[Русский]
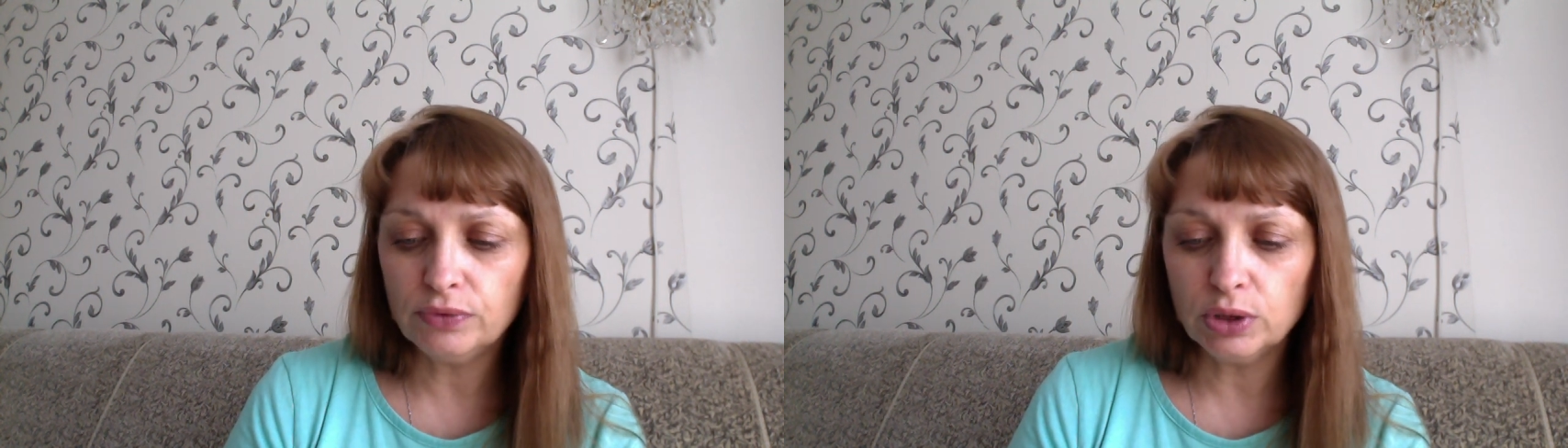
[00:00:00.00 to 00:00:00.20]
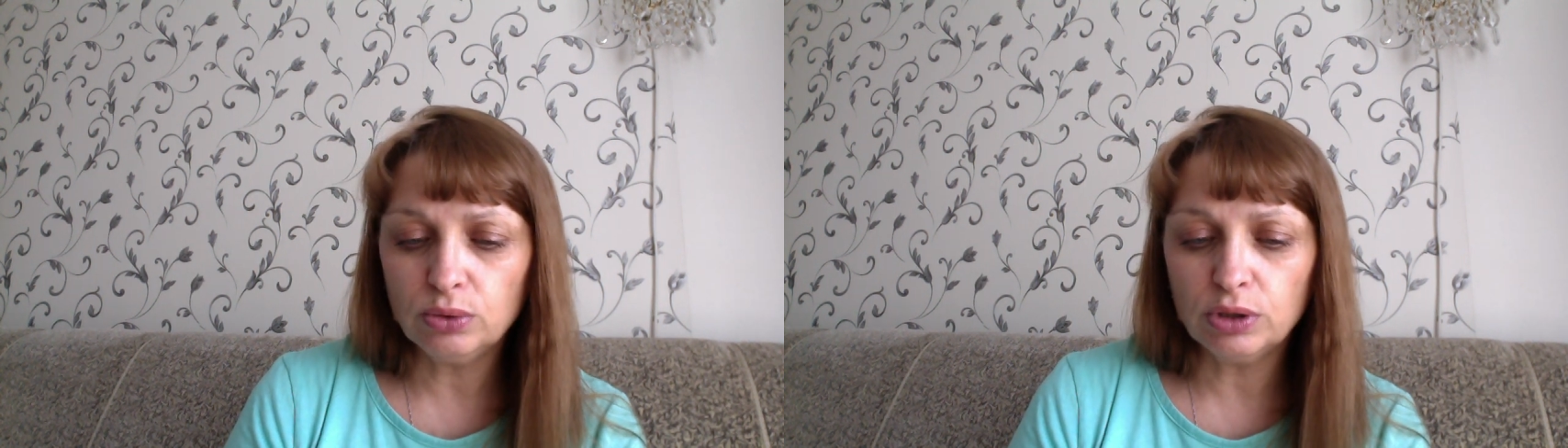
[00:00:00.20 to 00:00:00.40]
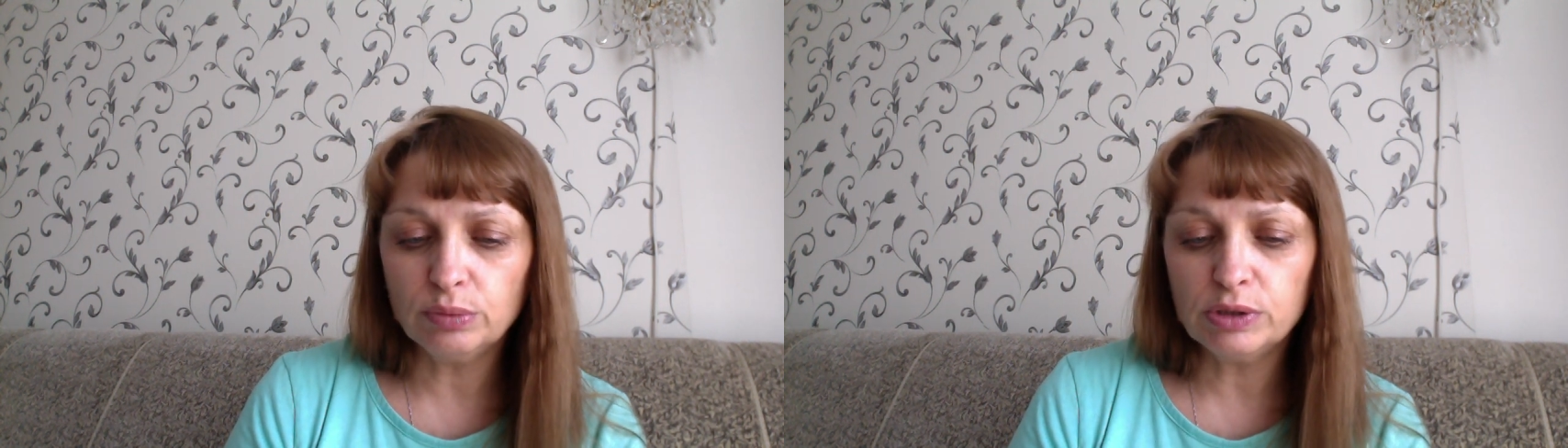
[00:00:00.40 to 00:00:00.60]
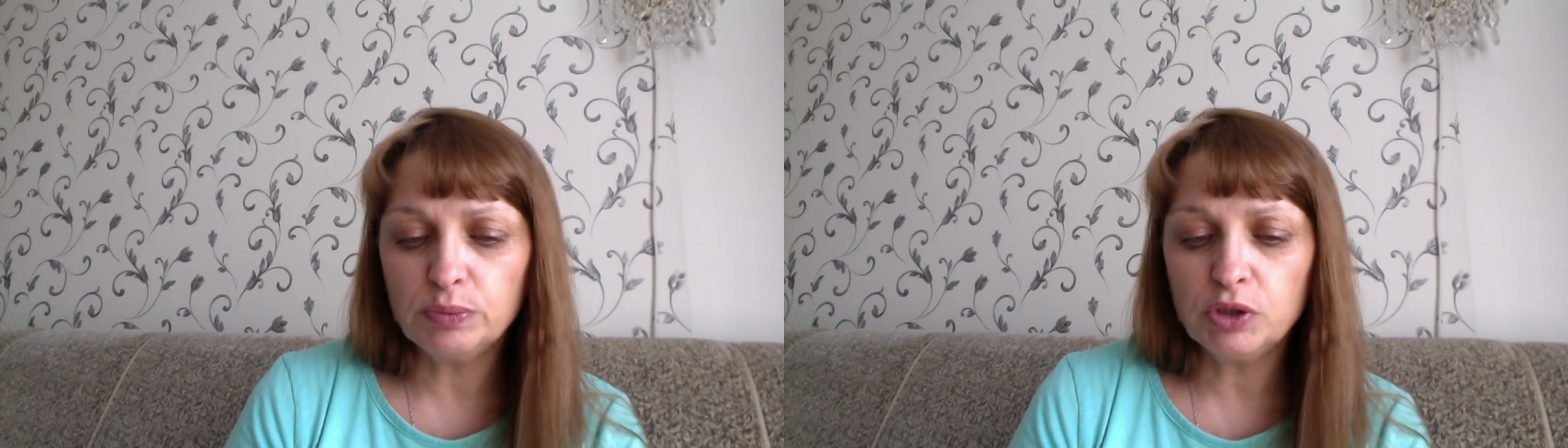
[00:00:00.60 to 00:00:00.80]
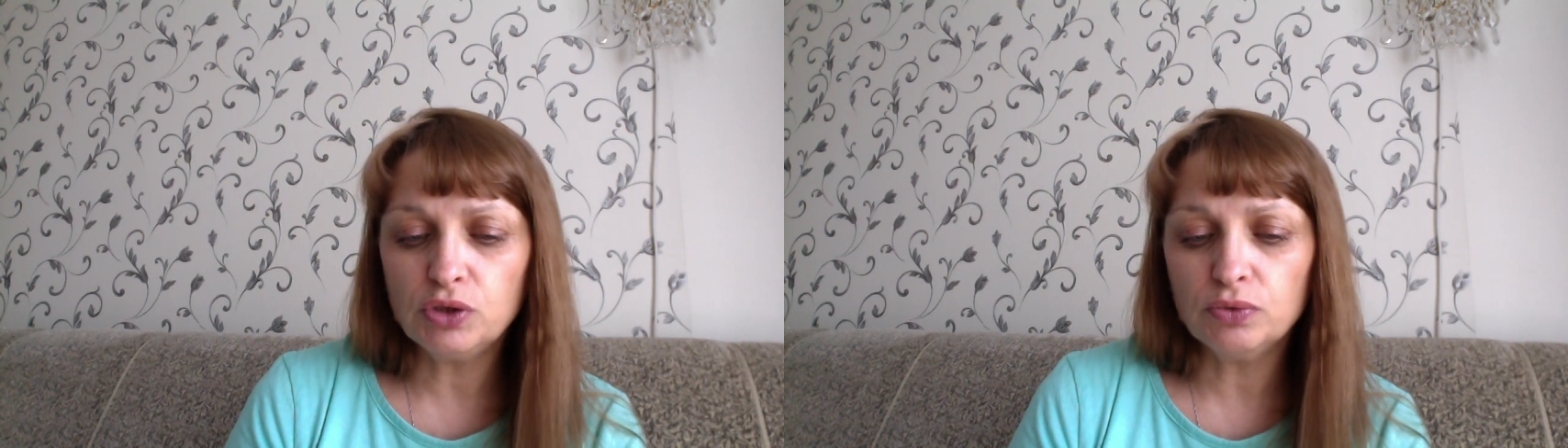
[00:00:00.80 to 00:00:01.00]
которые
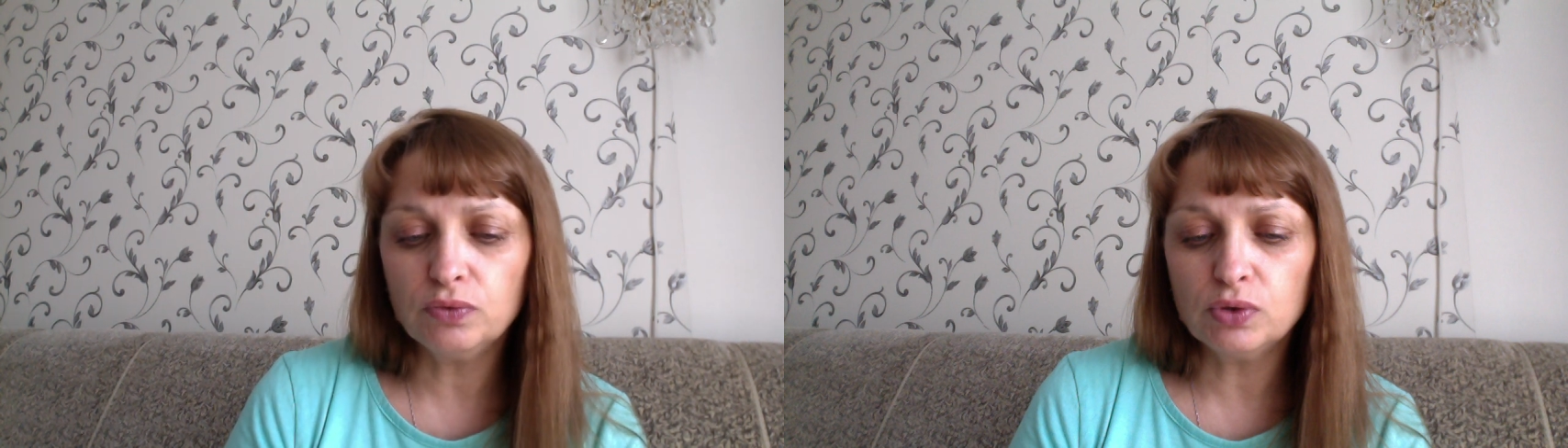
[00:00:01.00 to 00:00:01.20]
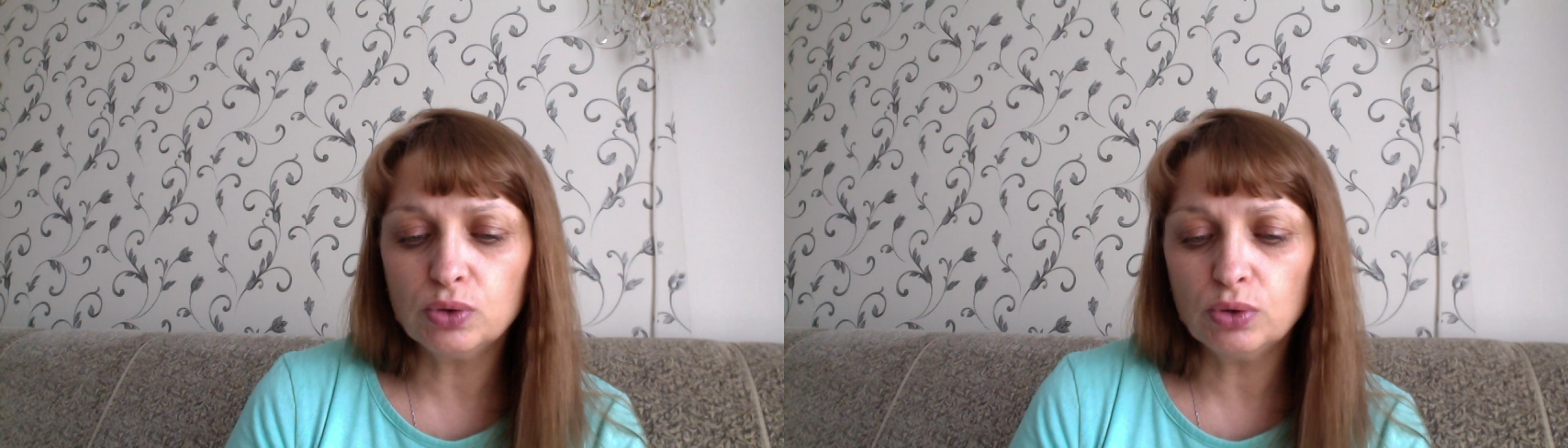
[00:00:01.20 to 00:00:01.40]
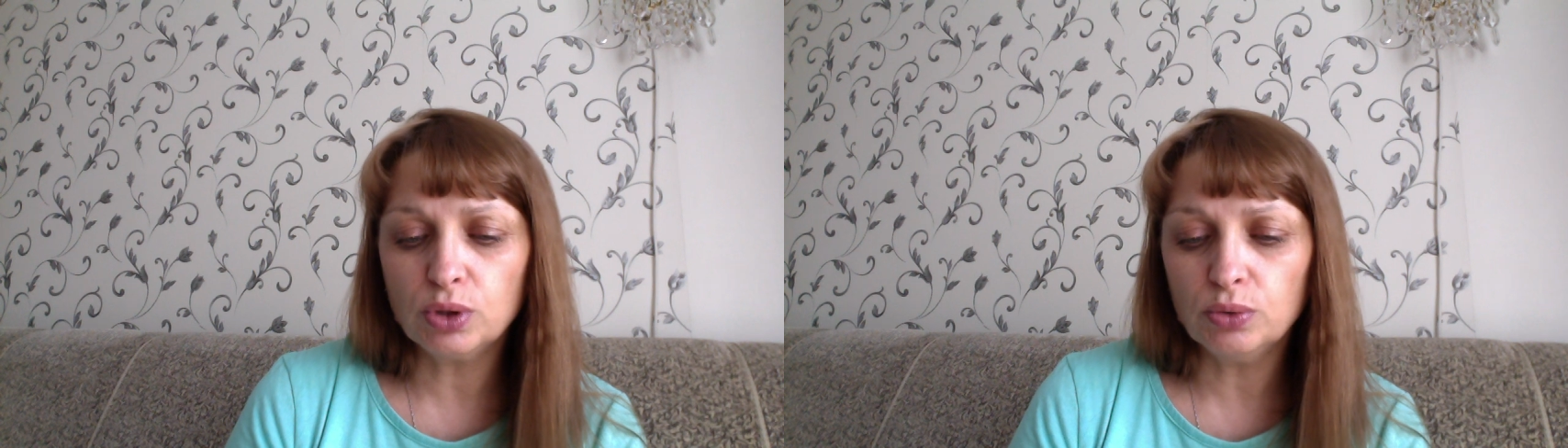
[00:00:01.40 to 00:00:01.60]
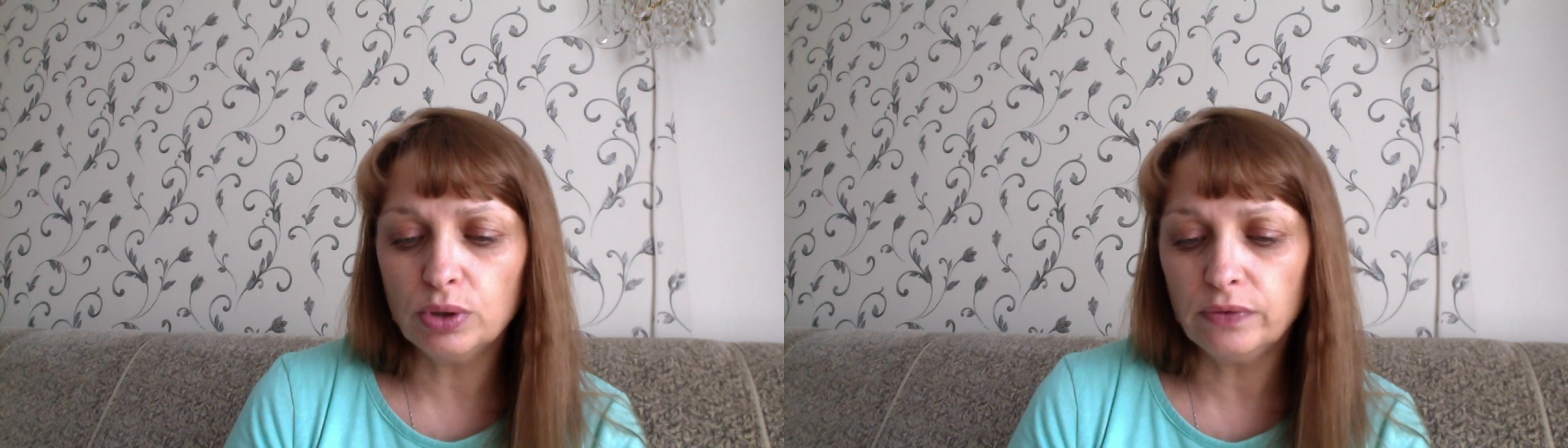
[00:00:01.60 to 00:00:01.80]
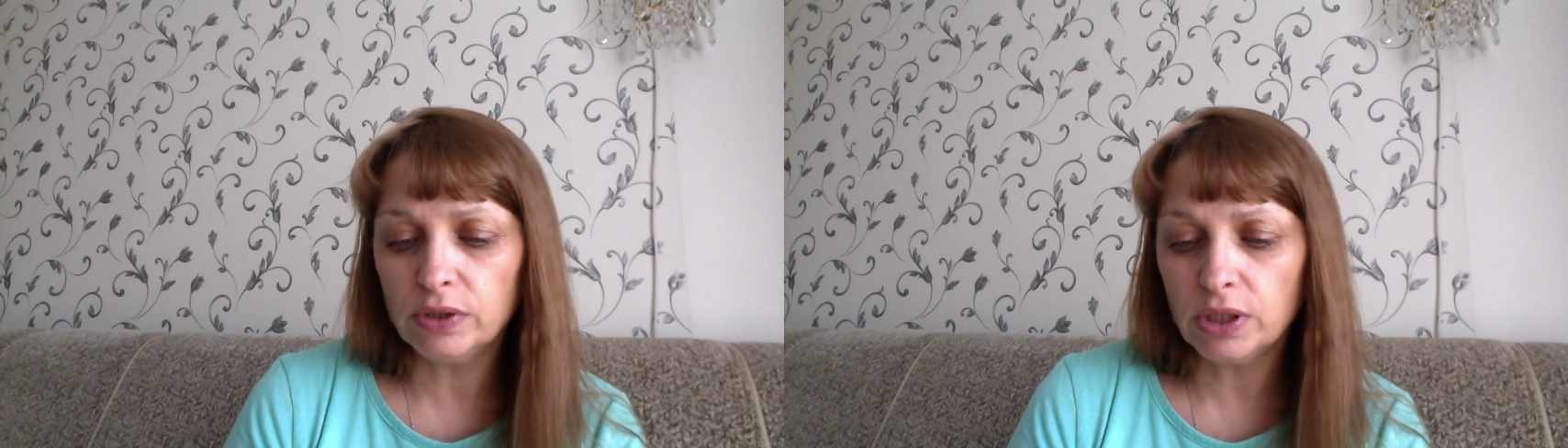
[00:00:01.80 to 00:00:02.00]
обеспечивают высокий
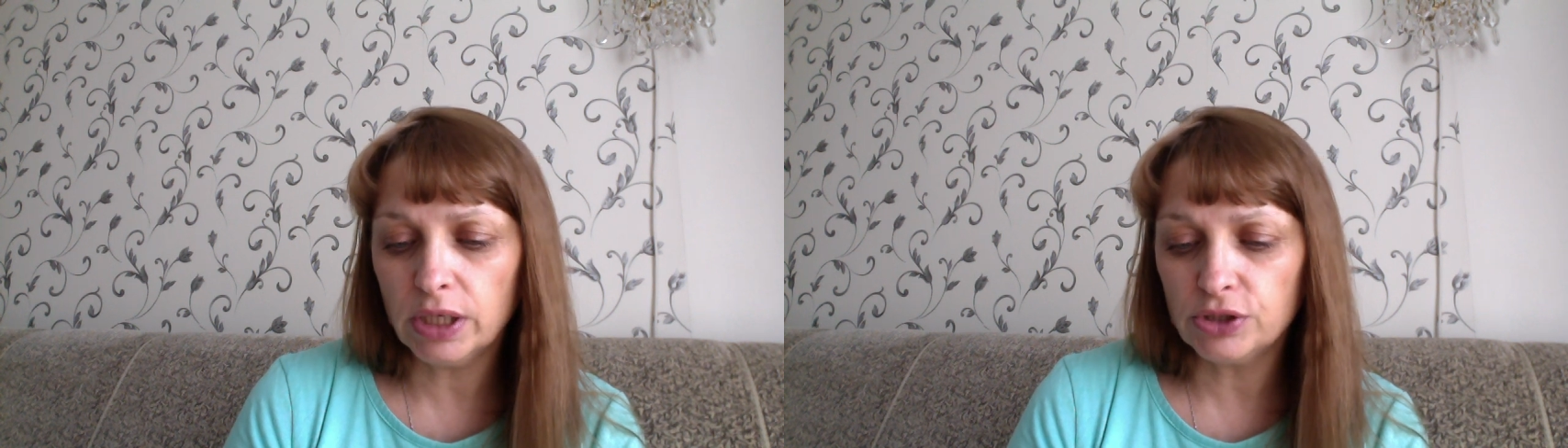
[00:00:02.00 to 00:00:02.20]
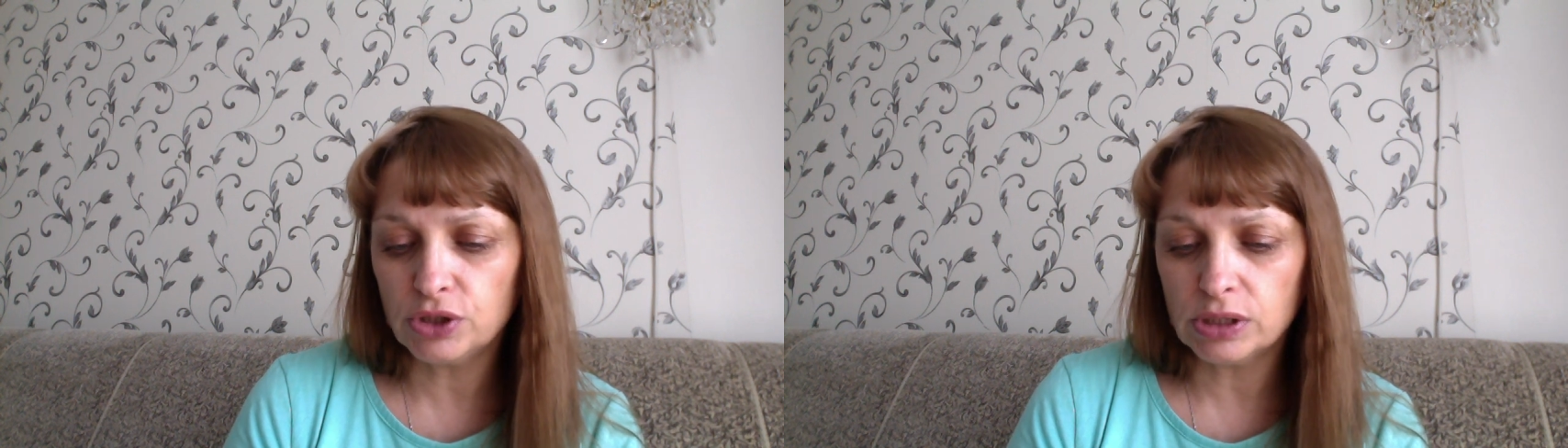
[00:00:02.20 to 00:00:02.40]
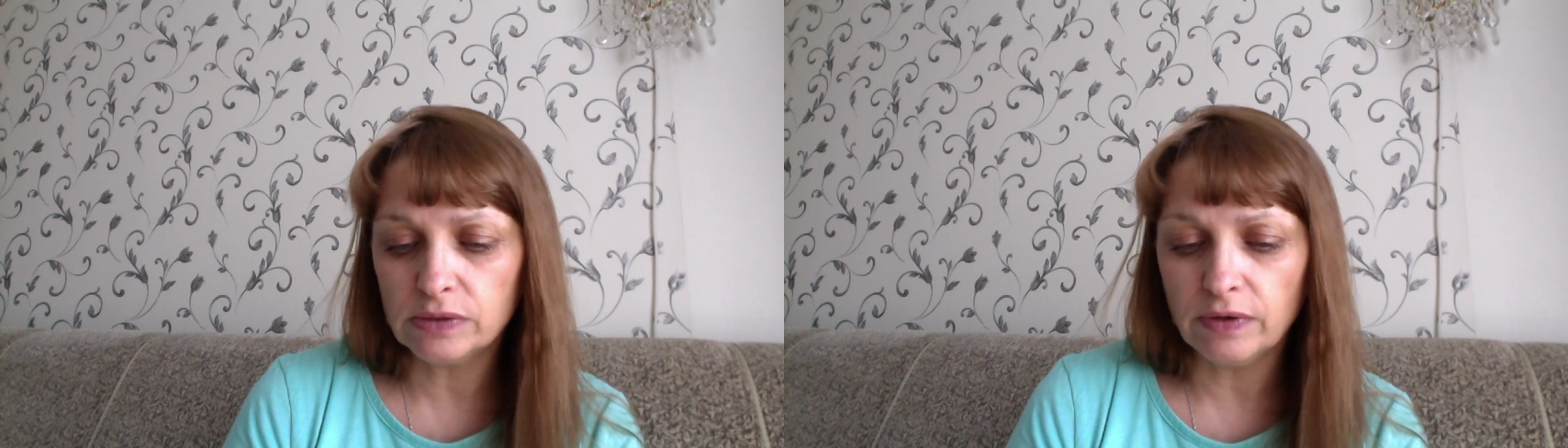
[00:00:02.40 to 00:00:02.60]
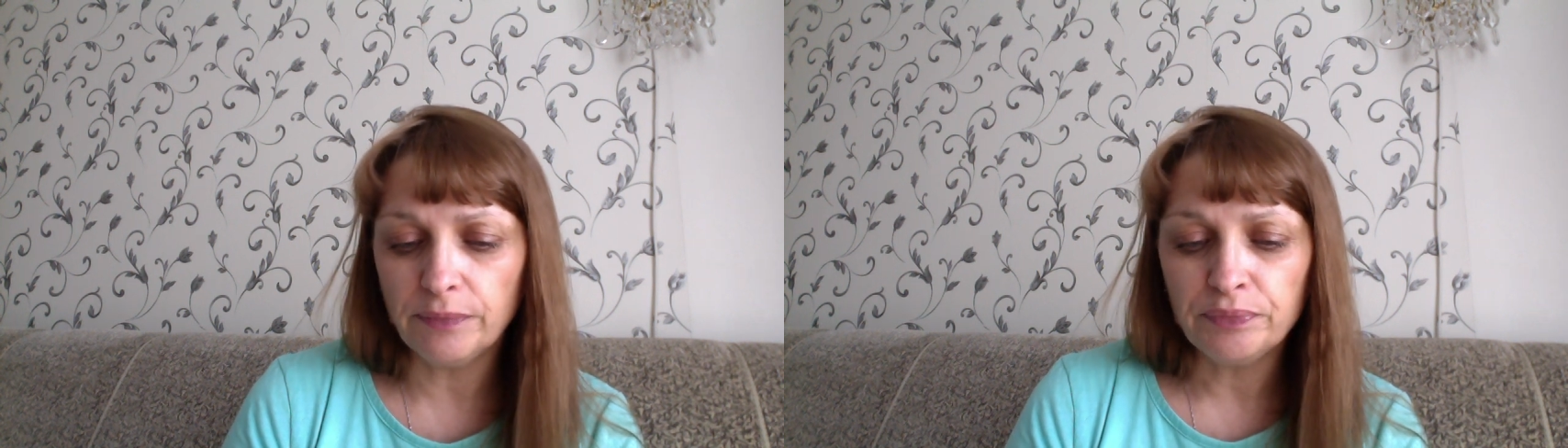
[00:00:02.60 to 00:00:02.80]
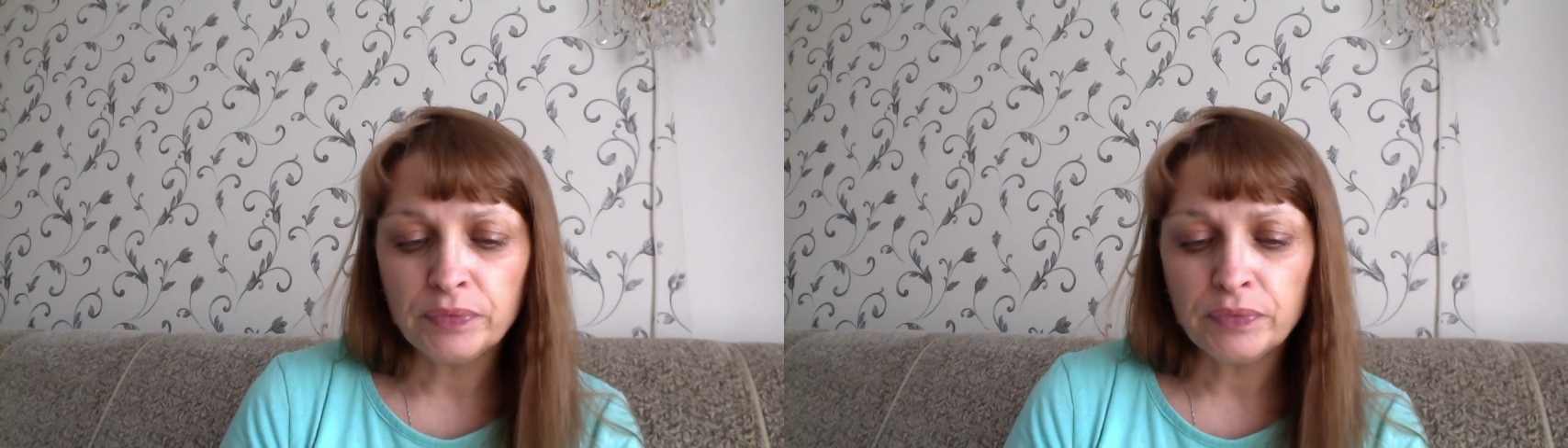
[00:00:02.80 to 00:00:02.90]
уровень качества.